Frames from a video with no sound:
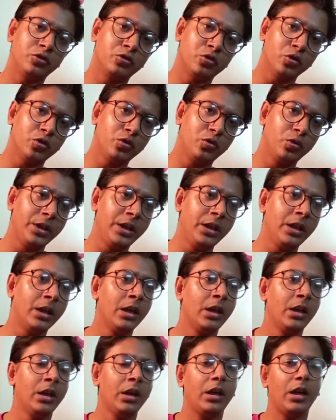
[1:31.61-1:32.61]
চোদ্দোই
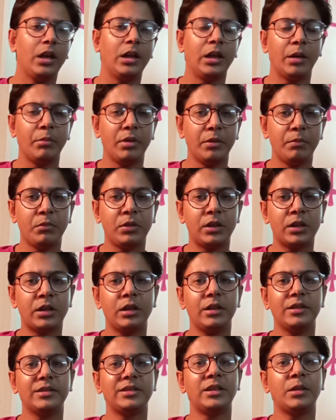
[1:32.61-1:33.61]
নভেম্বর
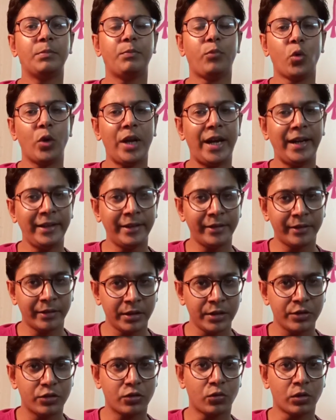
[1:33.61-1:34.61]
সেটা পোল্যান্ডে
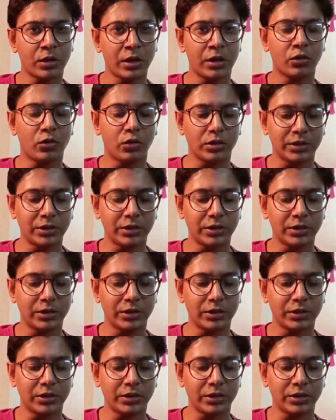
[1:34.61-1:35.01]
রিলিজ করার